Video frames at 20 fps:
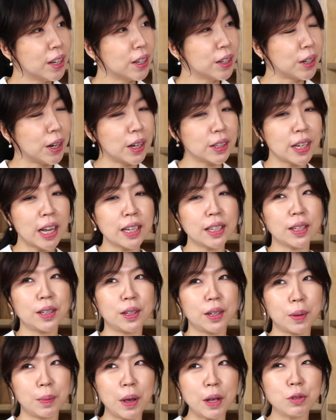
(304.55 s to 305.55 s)
그러니까 사,
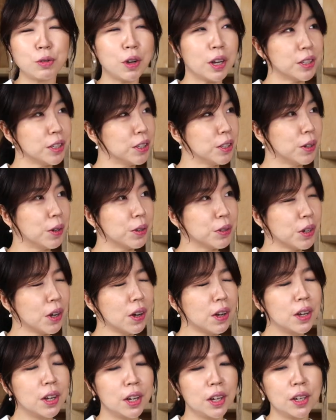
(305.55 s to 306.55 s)
매수하시는 거죠.
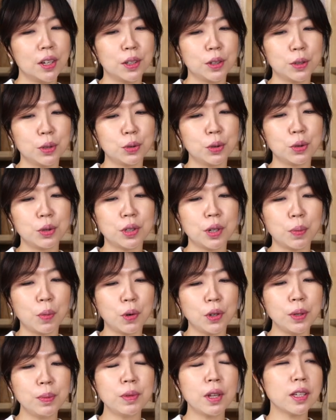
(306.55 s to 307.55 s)
네, 네. 그리고 이제
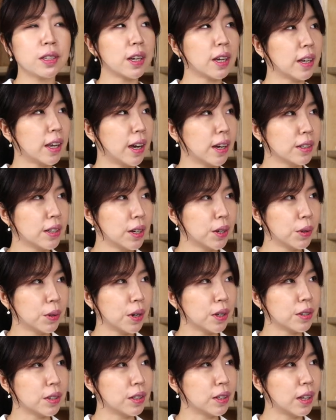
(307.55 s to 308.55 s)
뭐 임대차 계약
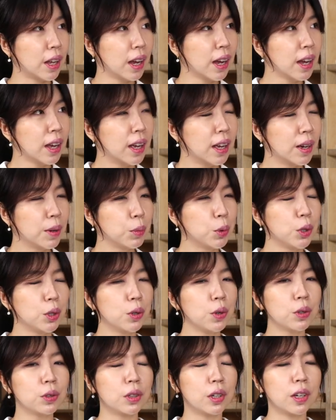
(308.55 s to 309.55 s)
체결하실 네, 네. 때뭐
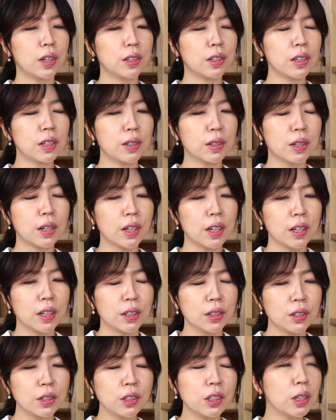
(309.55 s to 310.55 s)
이럴 때는
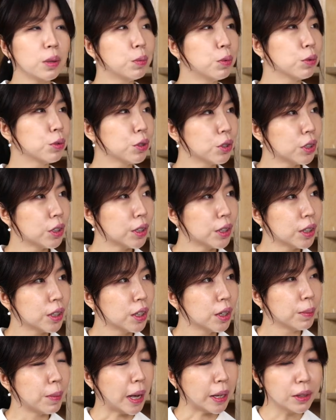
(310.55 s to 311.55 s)
등기부를
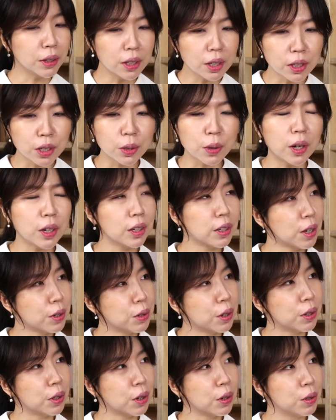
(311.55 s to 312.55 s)
반드시
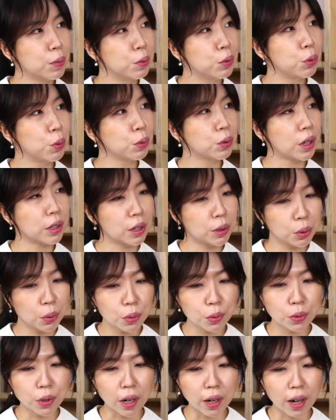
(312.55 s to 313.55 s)
확인하셔야 돼요. 이 부동산의
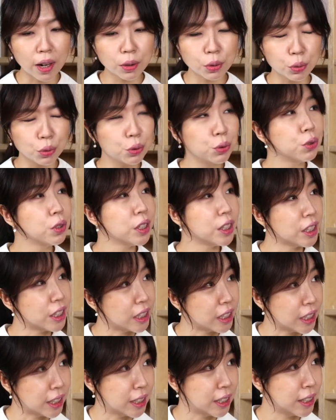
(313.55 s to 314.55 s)
소유자가
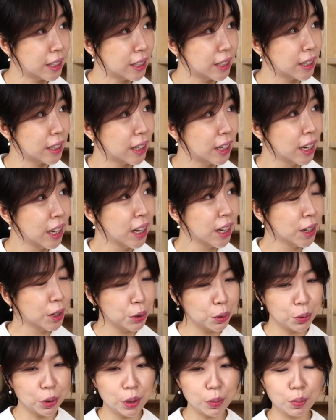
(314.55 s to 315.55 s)
누구인지 음.
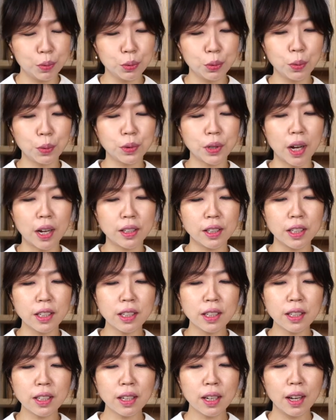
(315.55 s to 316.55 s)
그리고 이
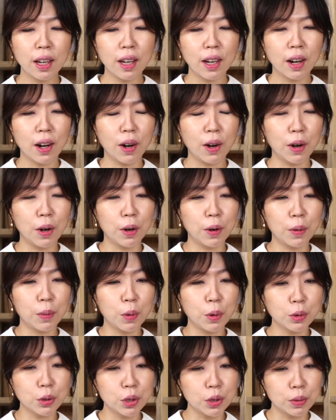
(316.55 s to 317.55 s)
부동산이 어
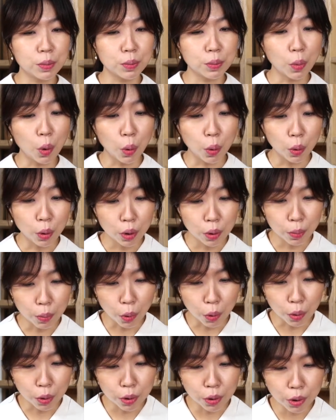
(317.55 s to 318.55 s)
뭐 지금 뭐뭐
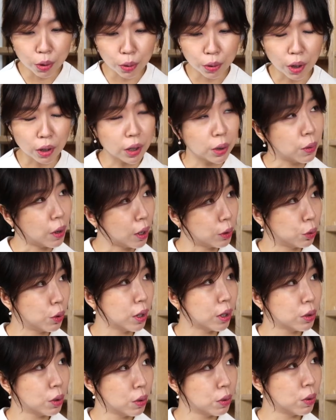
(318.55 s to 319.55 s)
뭐 근저당이
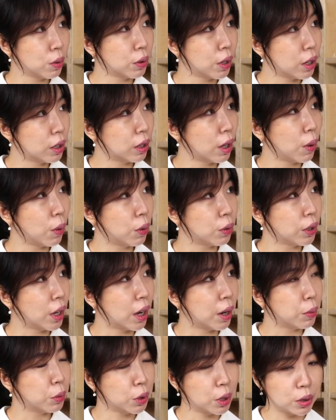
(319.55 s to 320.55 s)
과도하게 설정돼
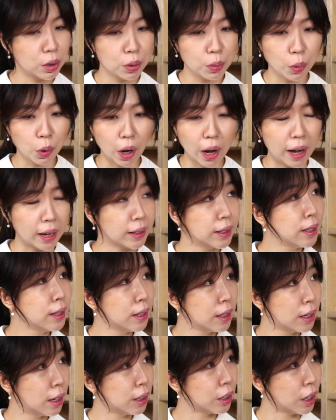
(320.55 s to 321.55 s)
있다거나 음. 뭐 내지는 뭐
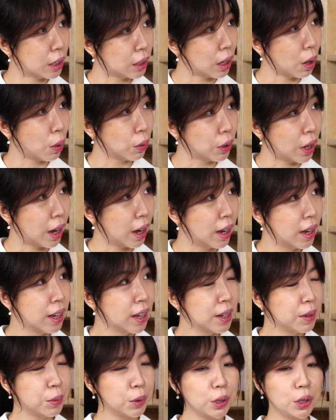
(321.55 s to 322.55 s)
가등기가 돼 있다거나
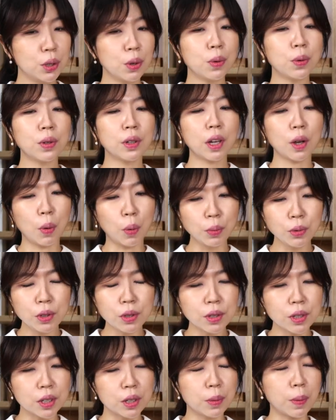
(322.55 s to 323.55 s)
뭐 이런 게
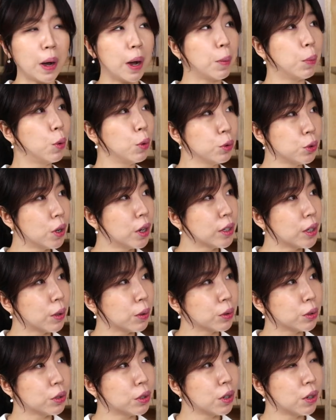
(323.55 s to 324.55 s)
없는지를 봐, 보셔야
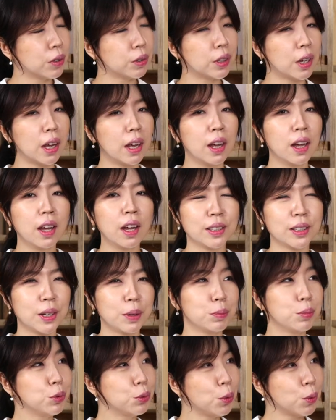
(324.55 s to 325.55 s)
되거든요. 근데
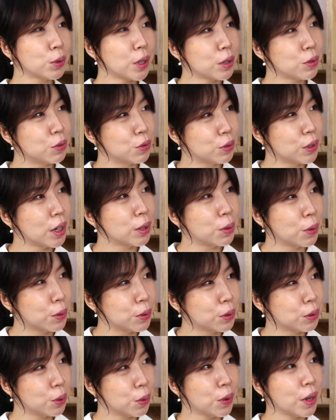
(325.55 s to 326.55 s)
이제 부동산
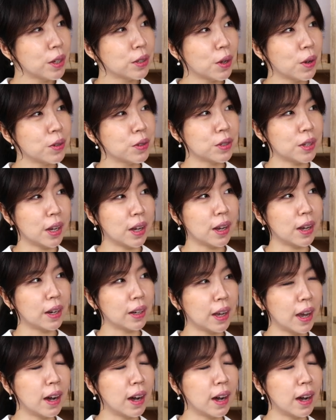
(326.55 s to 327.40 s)
중개소를 통해서 이제 음.